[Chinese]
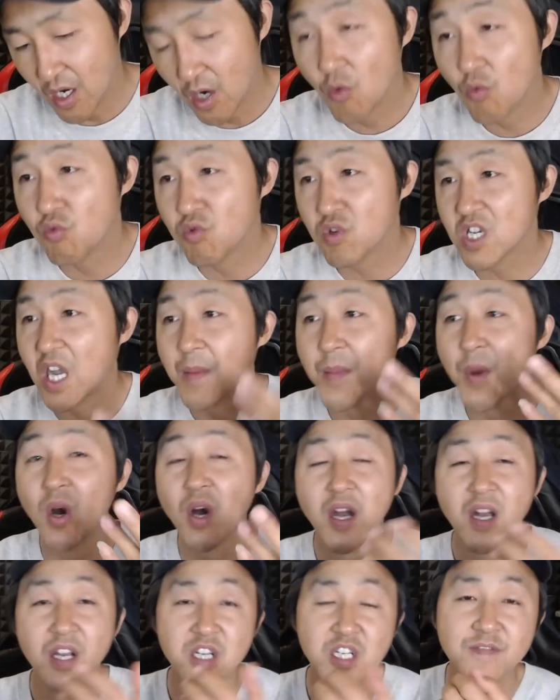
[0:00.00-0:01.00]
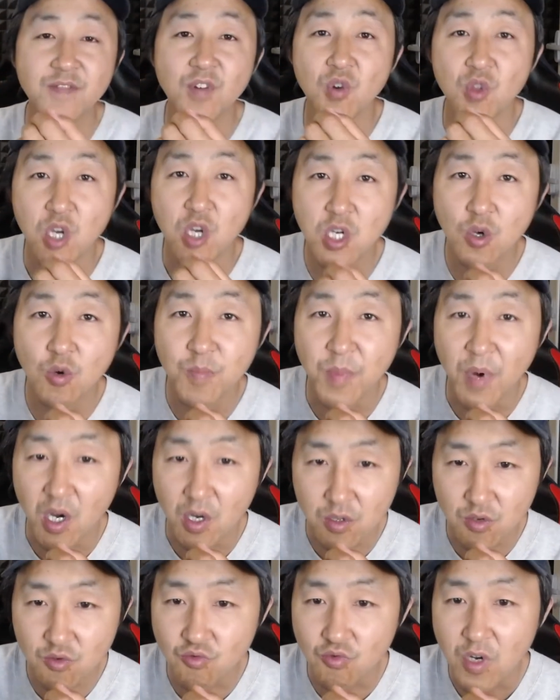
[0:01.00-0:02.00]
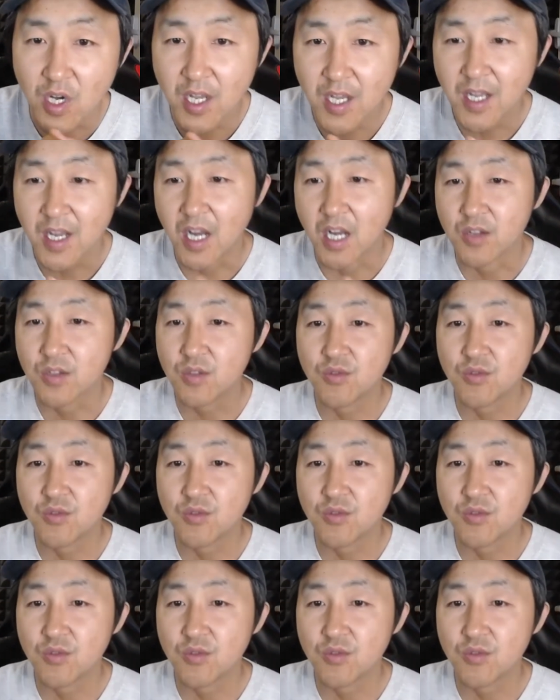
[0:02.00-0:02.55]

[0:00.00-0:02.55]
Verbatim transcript: 乌纱帽还是否能够保得住啊？